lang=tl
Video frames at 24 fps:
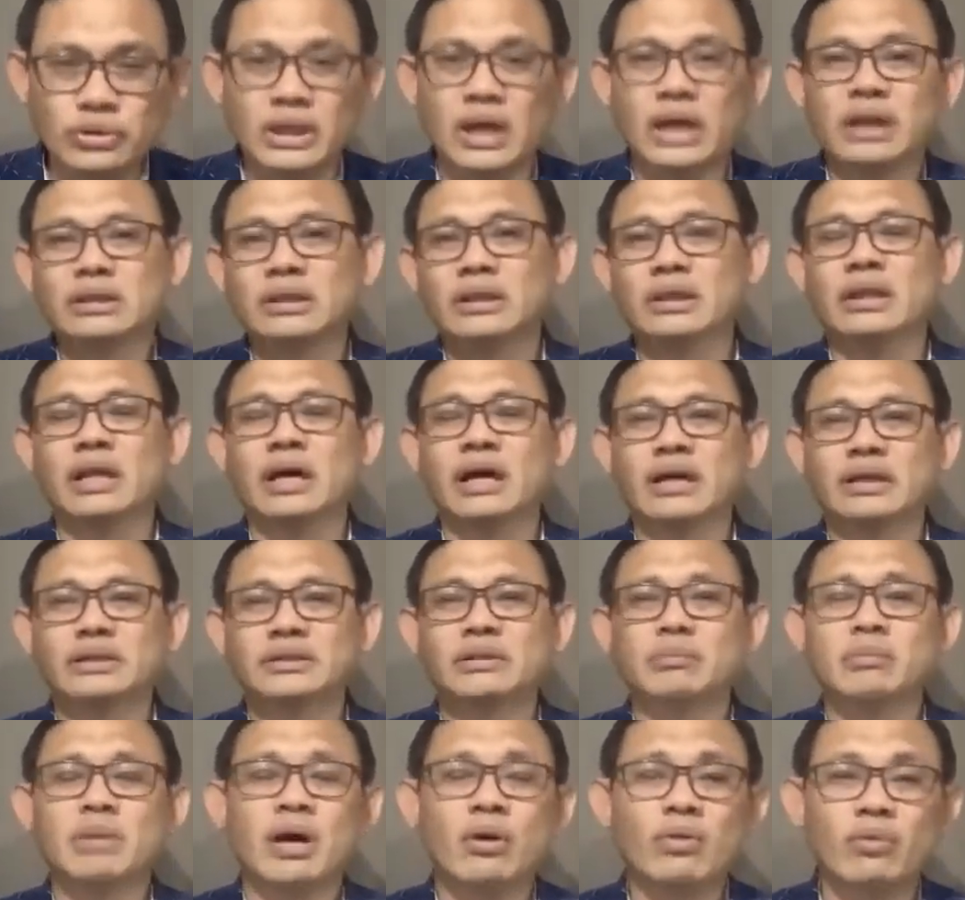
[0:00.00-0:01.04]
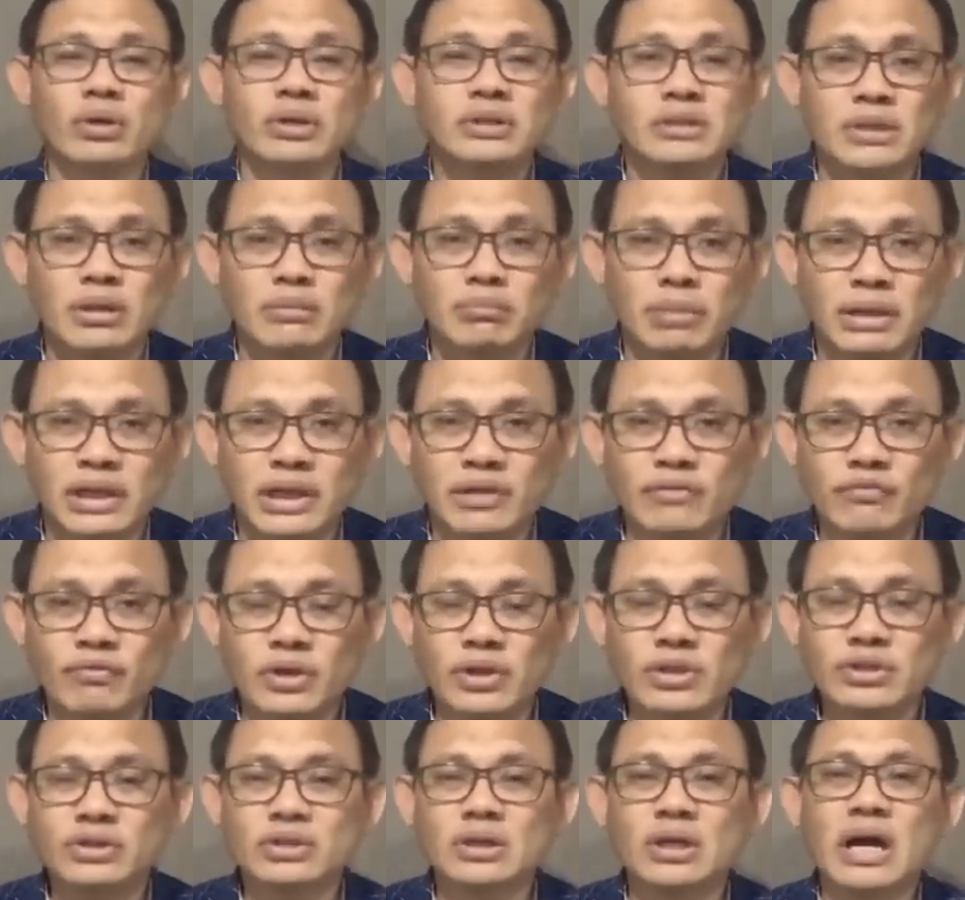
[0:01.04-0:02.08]
sa kanila, sa mga Corinthian
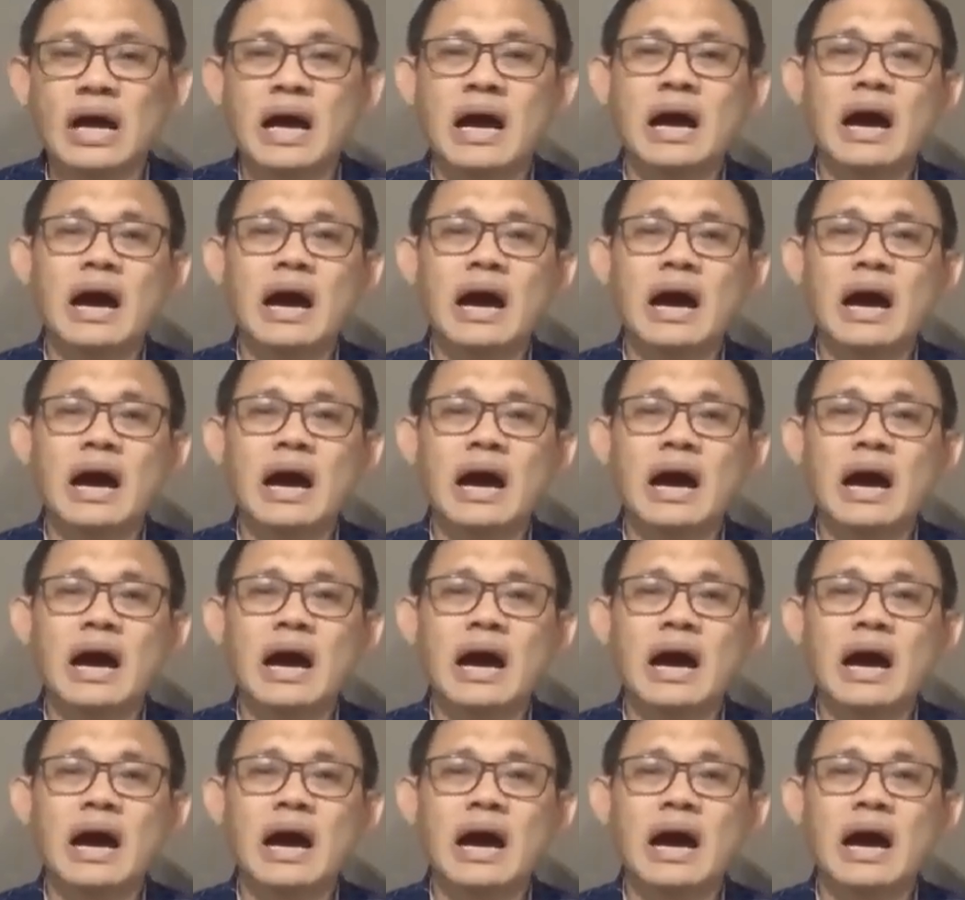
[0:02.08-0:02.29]
believers,